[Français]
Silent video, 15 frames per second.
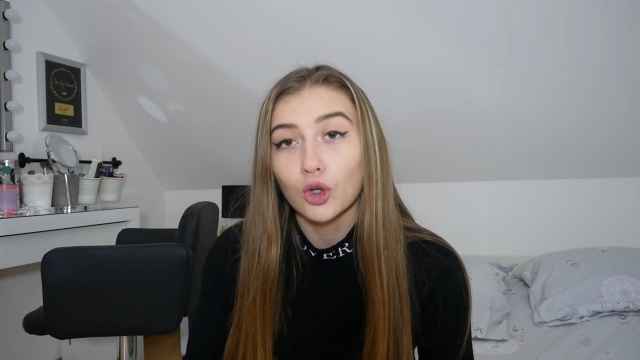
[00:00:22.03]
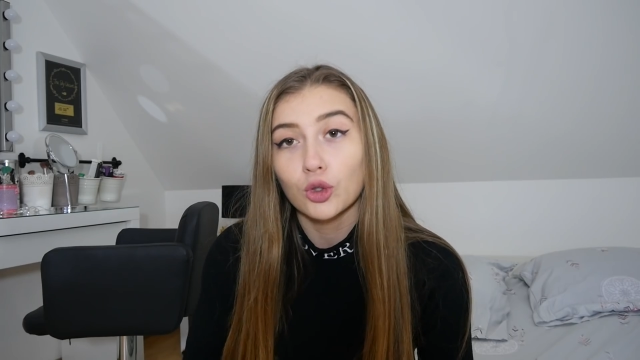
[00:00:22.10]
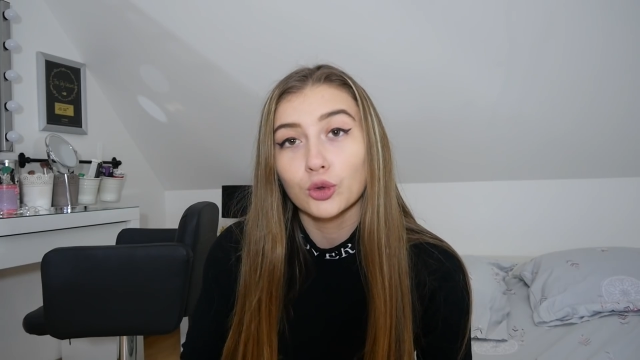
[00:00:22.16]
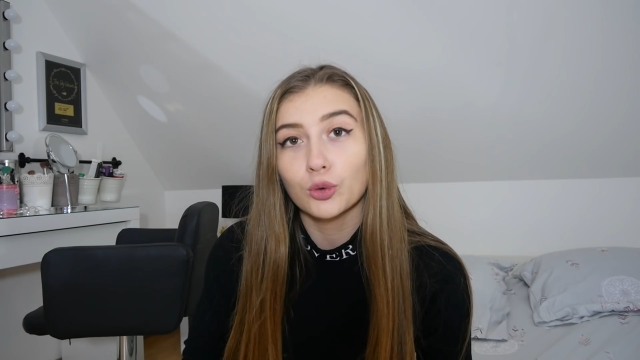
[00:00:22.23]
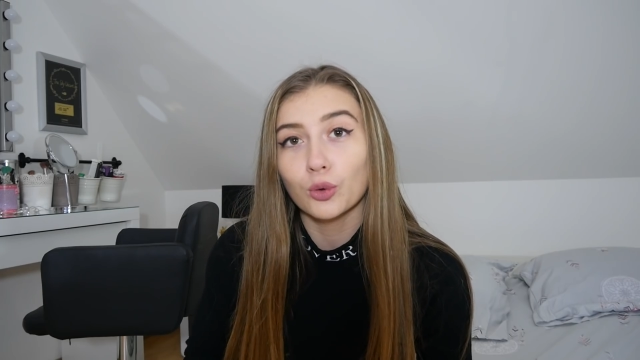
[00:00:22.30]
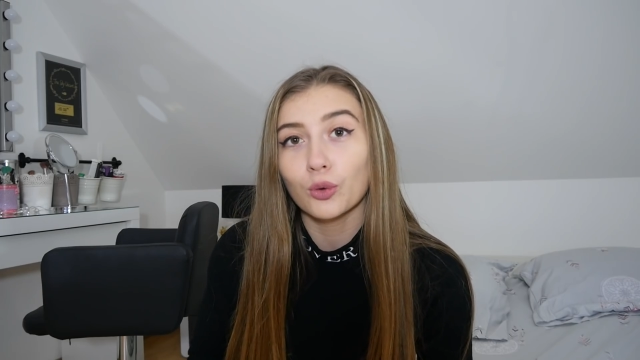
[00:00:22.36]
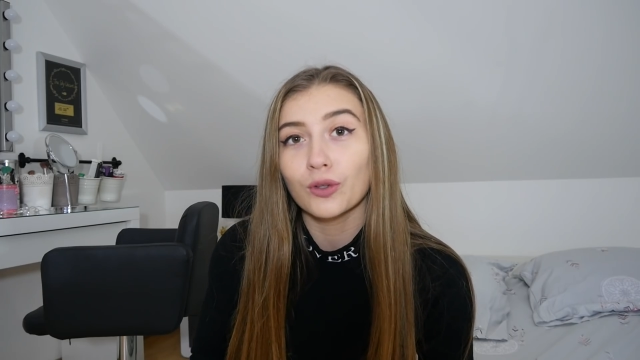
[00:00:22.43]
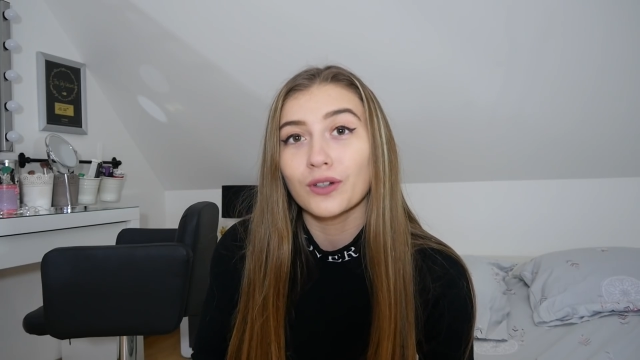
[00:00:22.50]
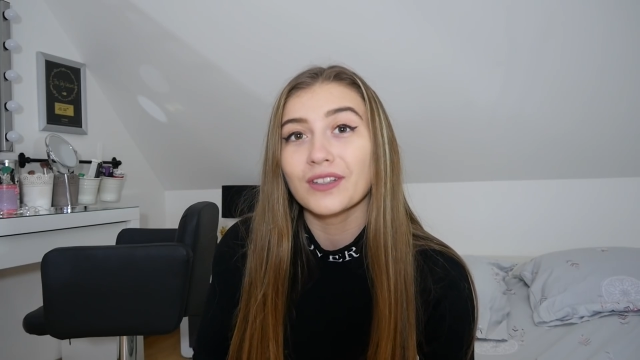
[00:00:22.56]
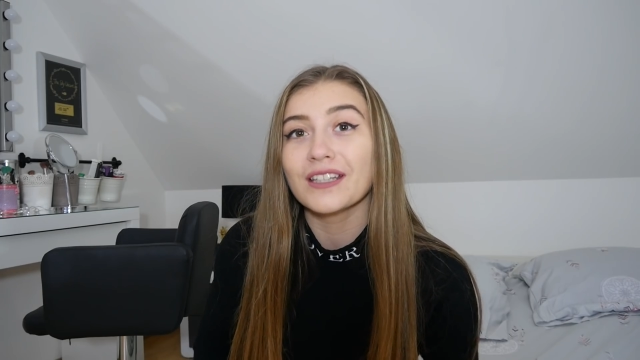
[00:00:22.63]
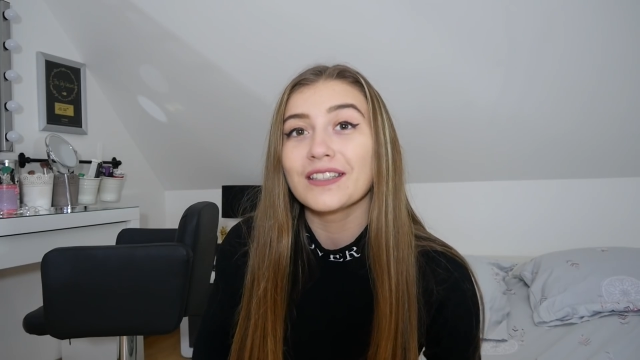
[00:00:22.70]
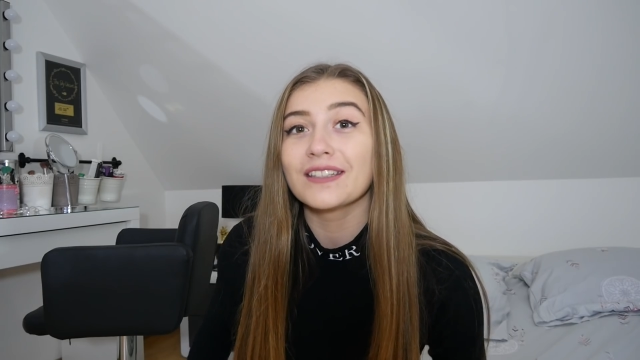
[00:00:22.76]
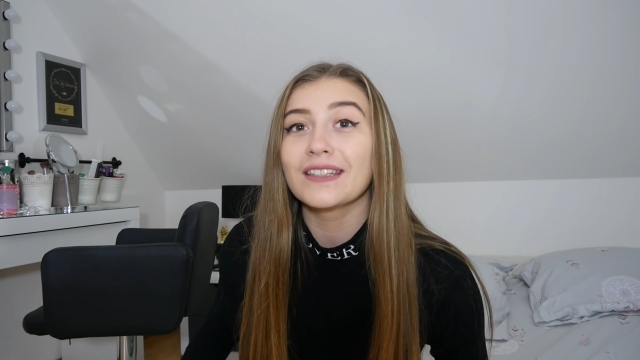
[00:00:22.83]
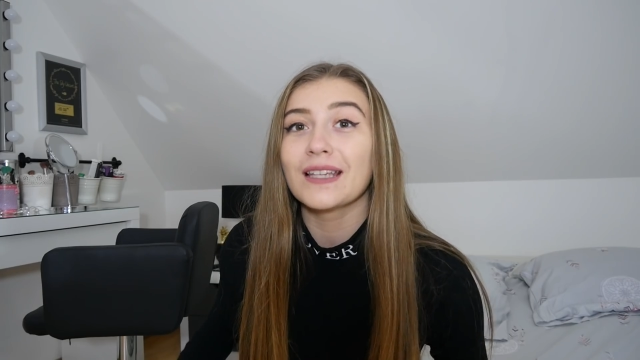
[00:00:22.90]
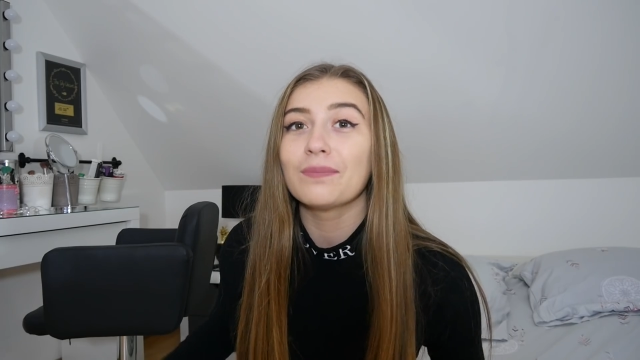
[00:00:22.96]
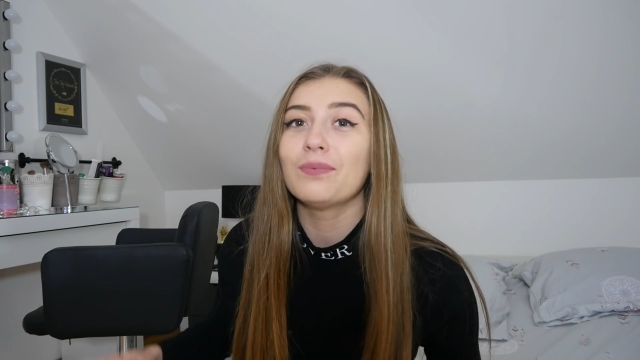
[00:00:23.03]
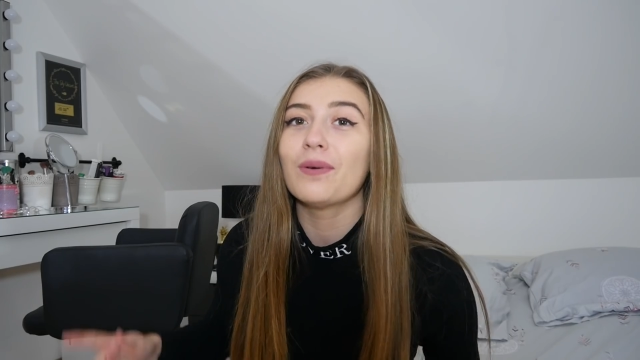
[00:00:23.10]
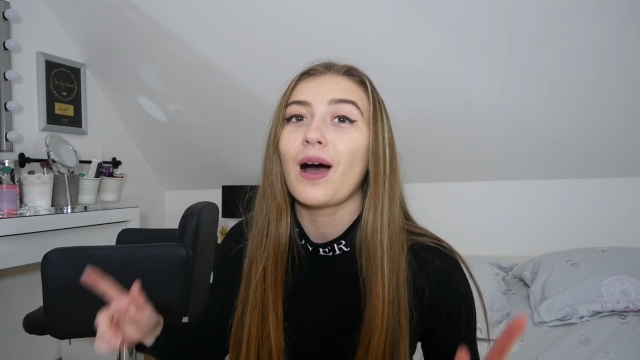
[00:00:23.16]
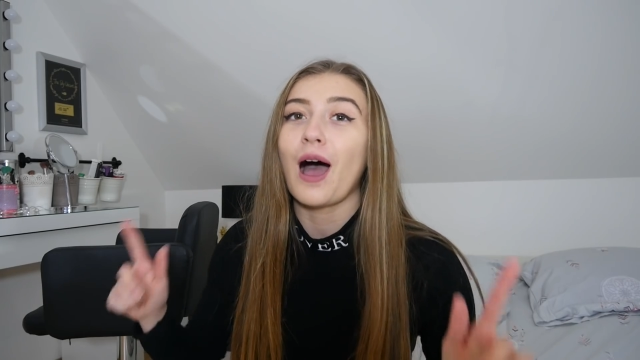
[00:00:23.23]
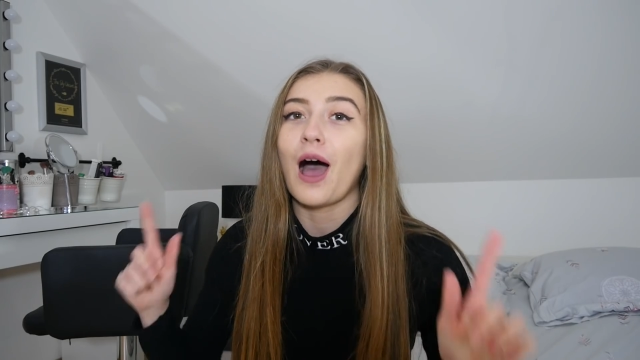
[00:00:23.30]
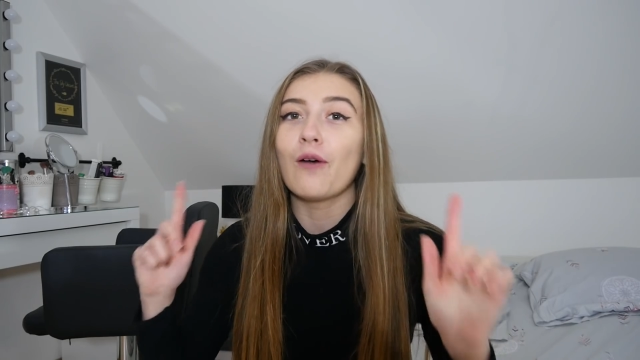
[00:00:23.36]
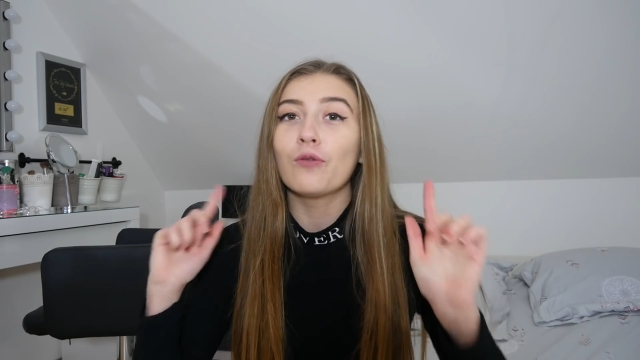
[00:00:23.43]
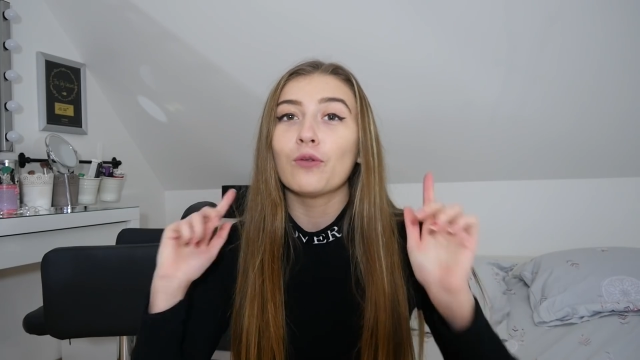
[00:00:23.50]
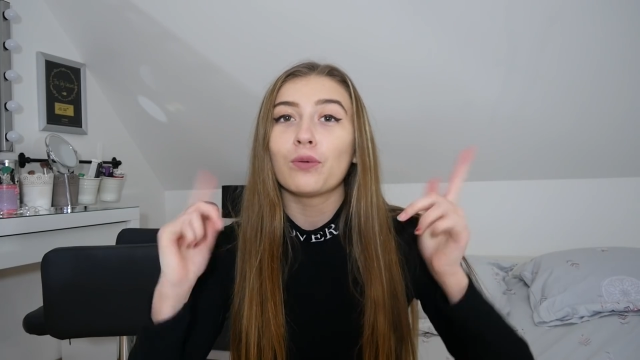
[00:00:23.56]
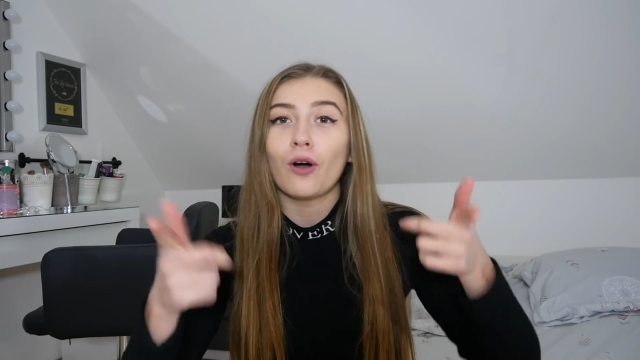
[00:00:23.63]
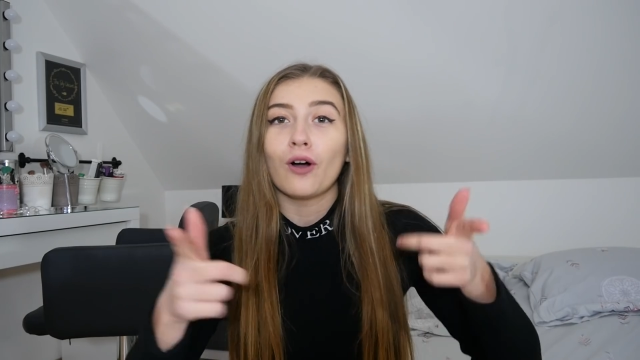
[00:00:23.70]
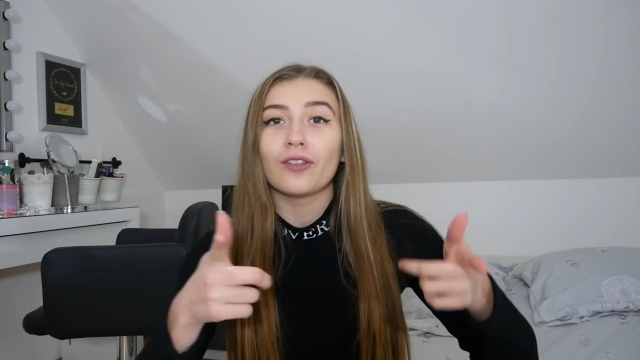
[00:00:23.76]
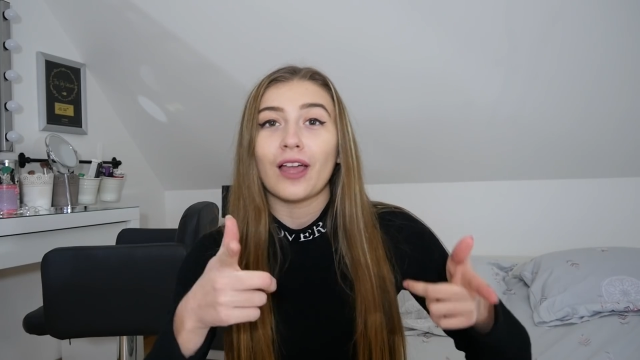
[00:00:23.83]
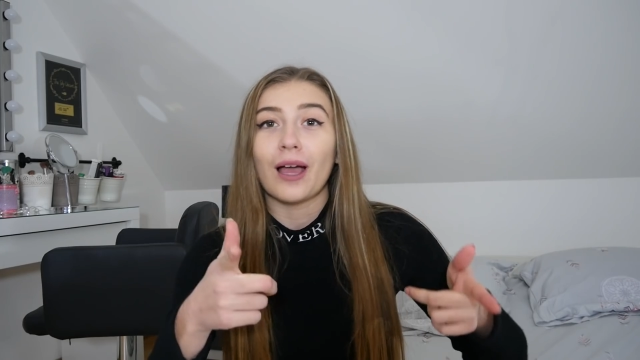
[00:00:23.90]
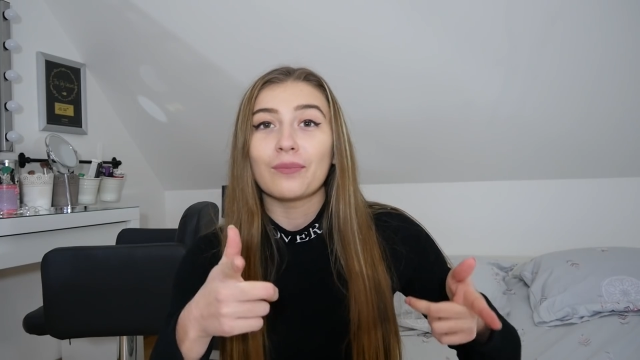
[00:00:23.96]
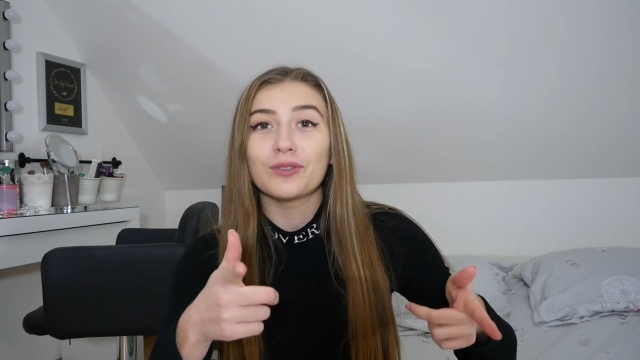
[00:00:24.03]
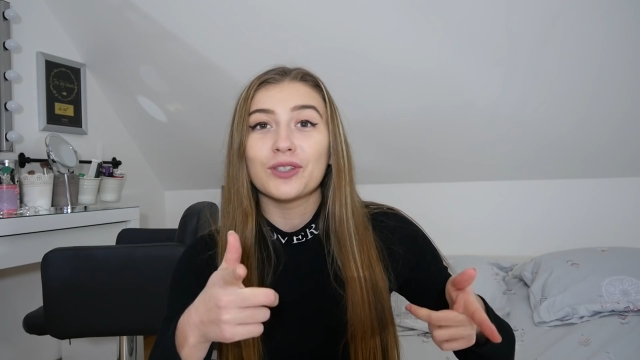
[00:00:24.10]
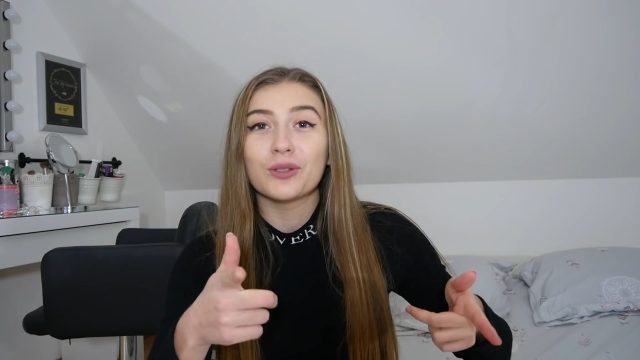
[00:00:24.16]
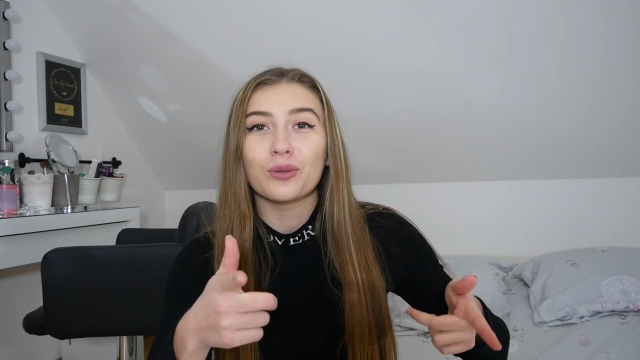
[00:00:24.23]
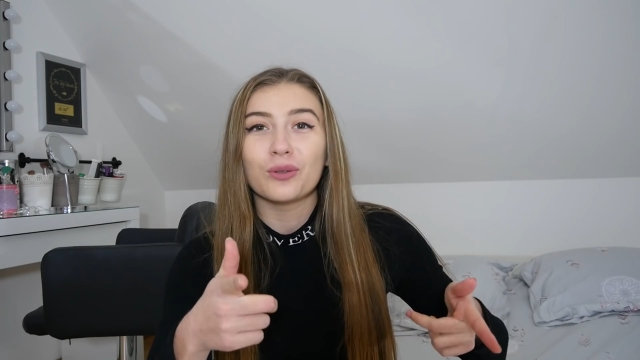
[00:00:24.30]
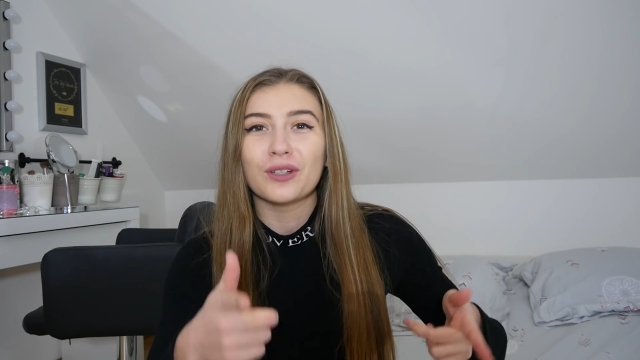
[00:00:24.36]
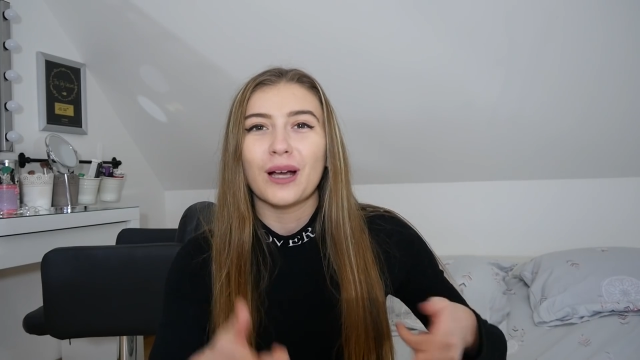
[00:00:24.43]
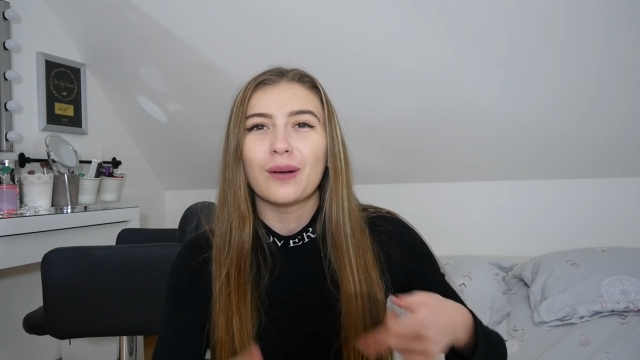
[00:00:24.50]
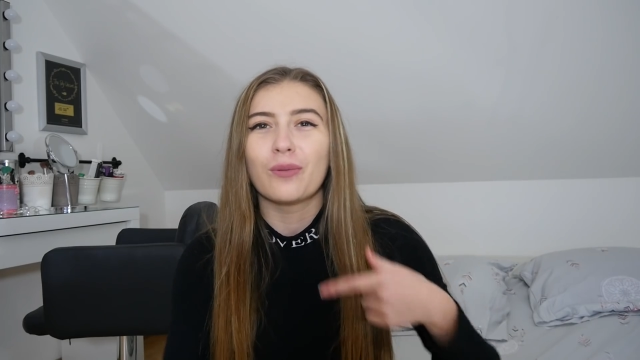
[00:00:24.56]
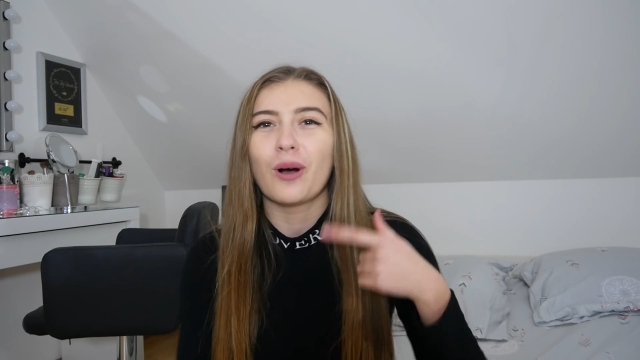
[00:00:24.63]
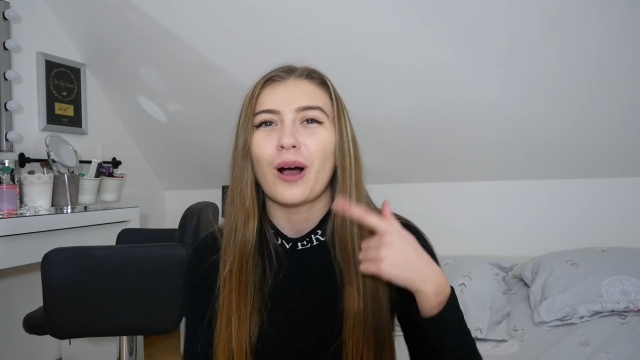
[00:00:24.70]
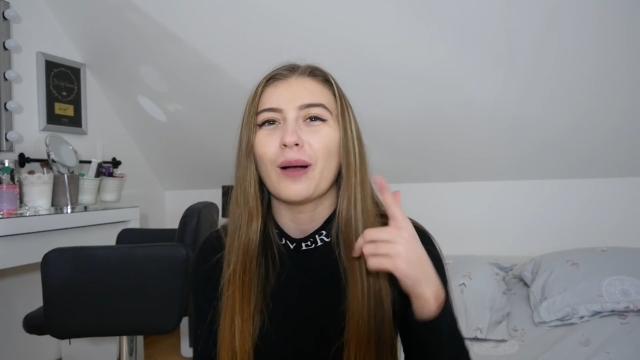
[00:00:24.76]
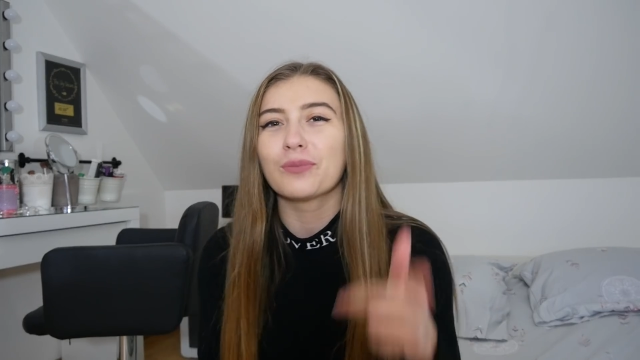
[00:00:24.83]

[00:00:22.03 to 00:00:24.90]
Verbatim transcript: donc n'hésitez pas à vous prendre un petit truc à boire,